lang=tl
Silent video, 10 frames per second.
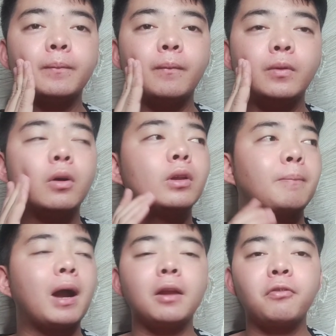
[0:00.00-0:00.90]
no,
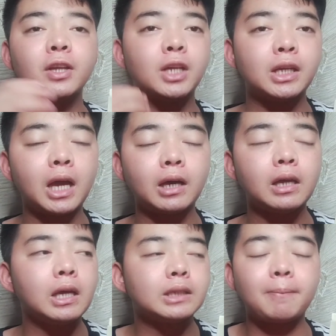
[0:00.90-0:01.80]
napaka-refreshing niya
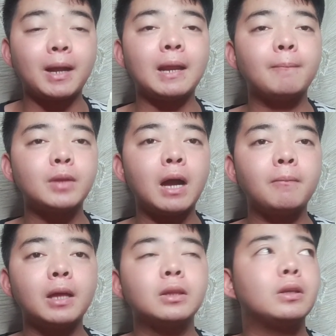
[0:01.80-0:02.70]
sa pakiramdam
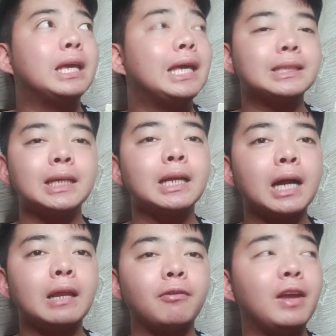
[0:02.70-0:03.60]
at gigising ka
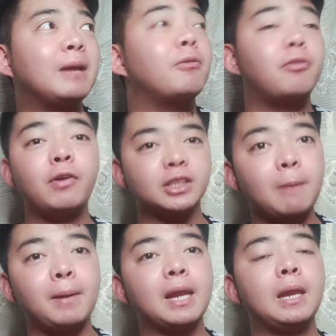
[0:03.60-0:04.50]
na feeling mo fresh ka
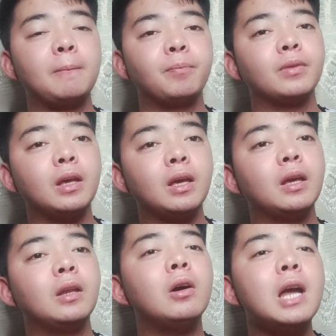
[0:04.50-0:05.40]
pa rin.
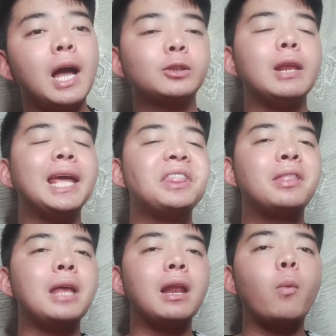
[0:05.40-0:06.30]
No? Actually,
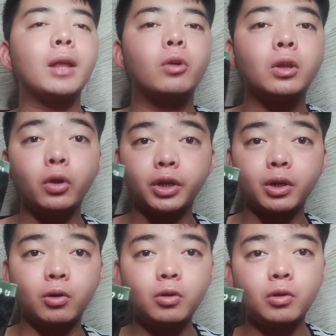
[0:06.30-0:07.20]
dalawa itong in-order
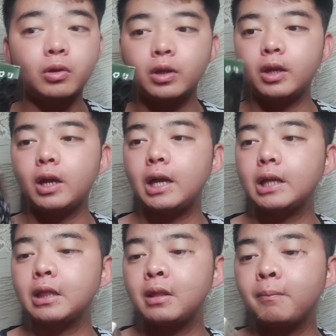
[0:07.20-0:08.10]
ko. Uh,
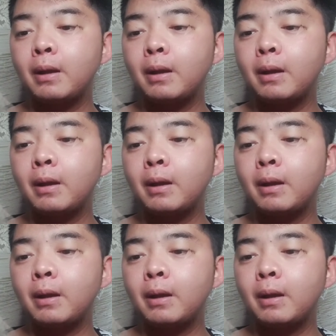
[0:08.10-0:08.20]
nagba,